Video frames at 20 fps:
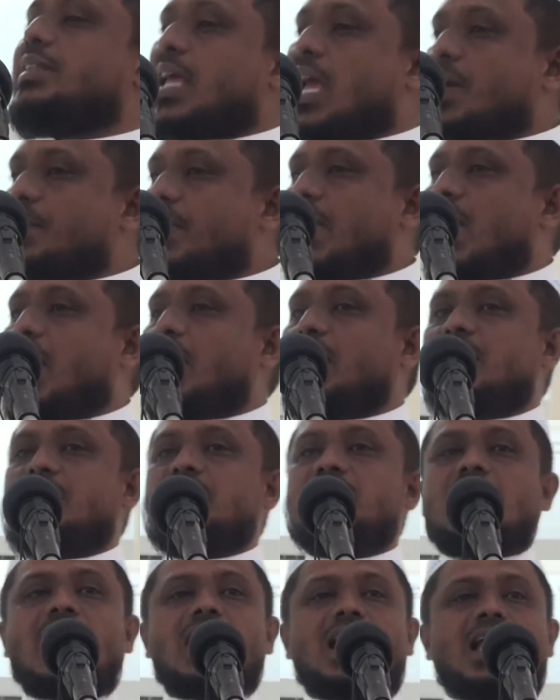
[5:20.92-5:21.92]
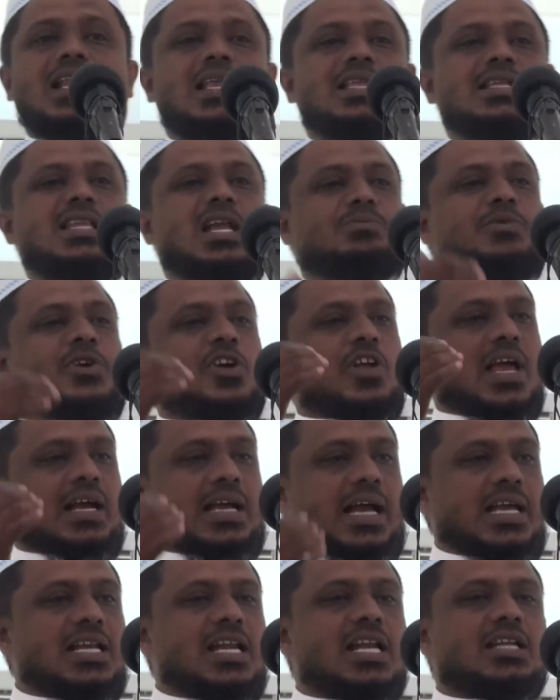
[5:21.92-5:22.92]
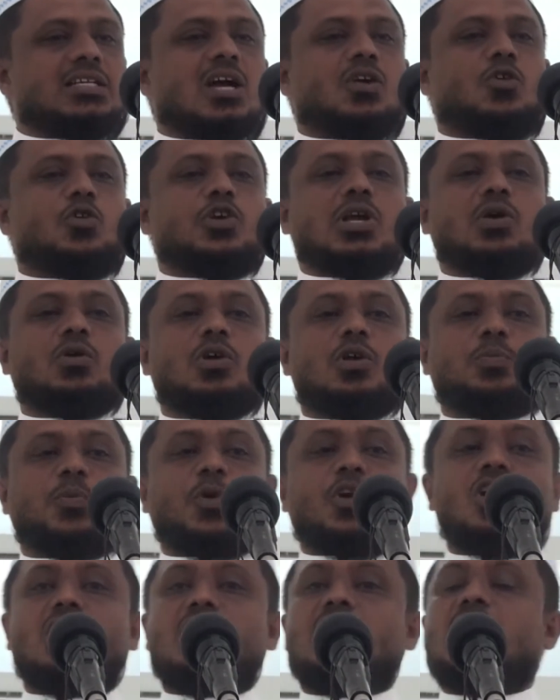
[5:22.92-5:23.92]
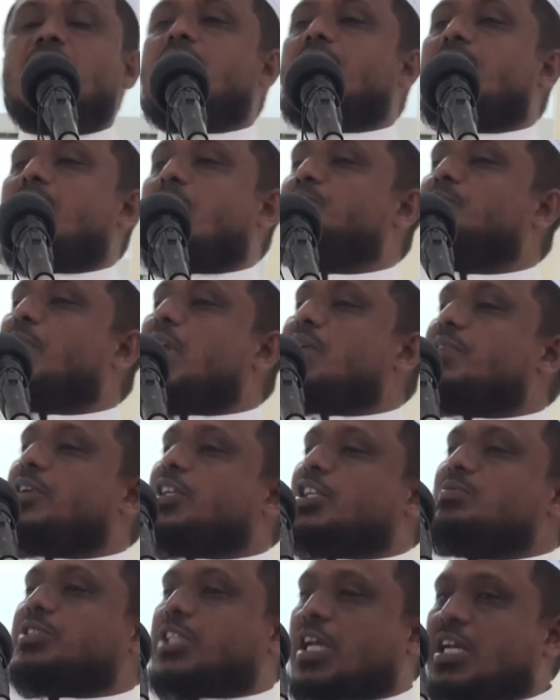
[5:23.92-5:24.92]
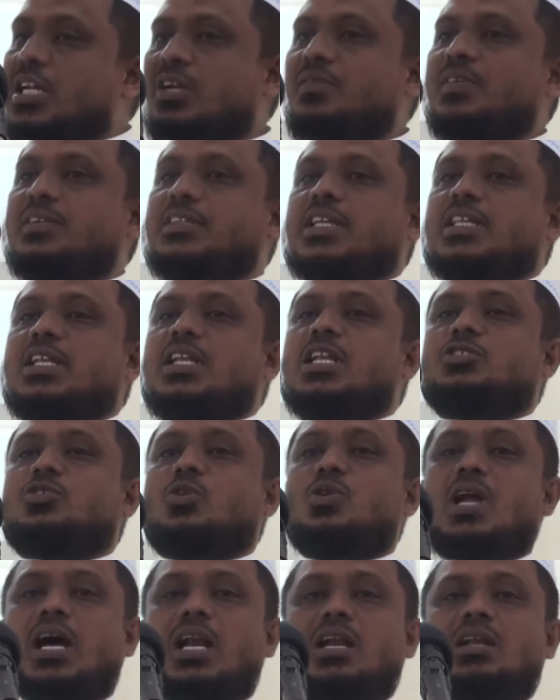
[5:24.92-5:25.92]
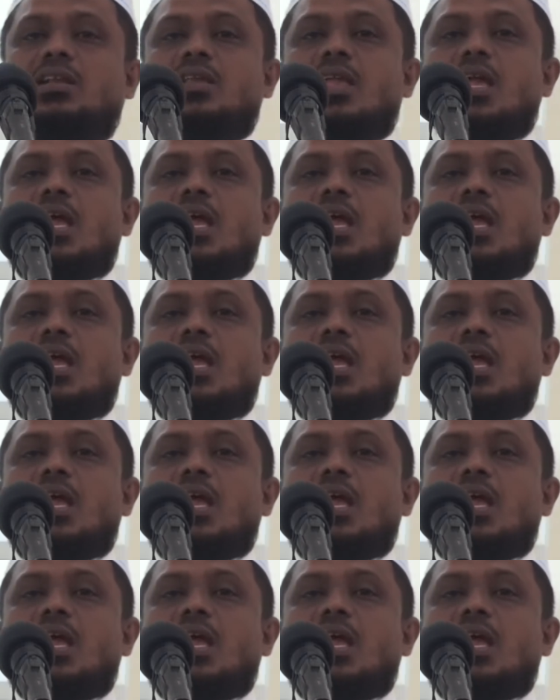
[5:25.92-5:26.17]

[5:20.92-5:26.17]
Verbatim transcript: தேவையாக இருந்தால் அல்லது நம்முடைய கையில் இருக்கக்கூடிய ஒரு பொருள் நம்மை விட்டும் சென்று விட்டது என்று சொன்னால்